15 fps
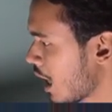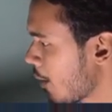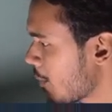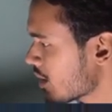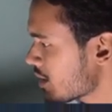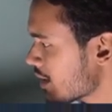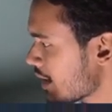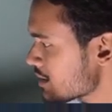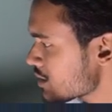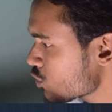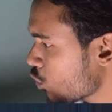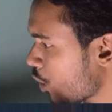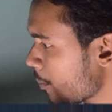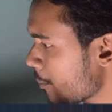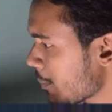আমাদের এই যে
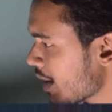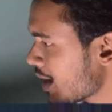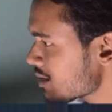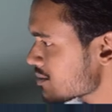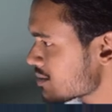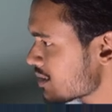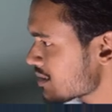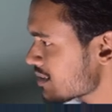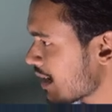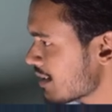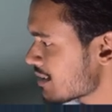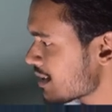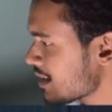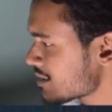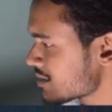কম্পেয়ার যে
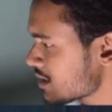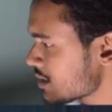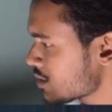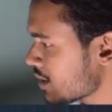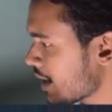সাইটটা আছে